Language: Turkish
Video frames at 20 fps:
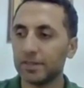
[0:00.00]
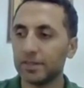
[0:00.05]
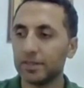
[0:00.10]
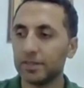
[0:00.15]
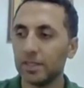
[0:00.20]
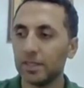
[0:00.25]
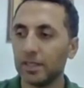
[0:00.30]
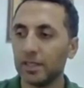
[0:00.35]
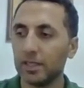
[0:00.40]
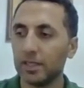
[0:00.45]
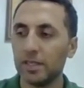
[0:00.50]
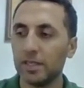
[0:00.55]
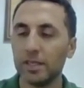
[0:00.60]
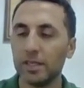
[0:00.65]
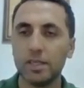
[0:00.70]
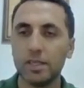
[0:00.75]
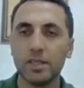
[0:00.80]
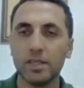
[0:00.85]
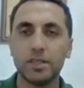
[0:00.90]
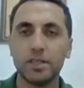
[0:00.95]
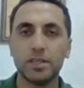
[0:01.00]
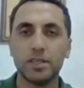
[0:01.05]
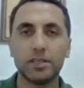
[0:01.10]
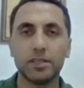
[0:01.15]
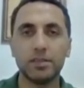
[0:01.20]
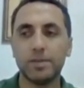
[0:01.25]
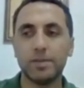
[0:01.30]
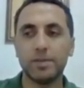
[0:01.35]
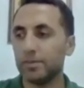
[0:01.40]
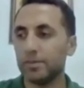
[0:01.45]
katılmanız.
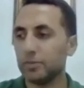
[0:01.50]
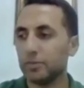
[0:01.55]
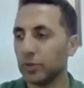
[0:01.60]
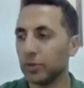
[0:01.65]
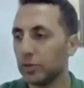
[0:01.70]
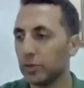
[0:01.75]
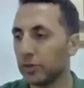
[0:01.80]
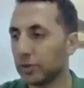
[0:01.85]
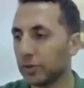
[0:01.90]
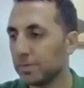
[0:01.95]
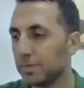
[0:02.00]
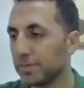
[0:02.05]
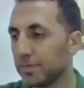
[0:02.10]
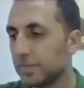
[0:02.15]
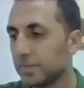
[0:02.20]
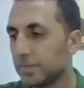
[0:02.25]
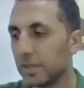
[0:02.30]
E, ben hep söylüyorum.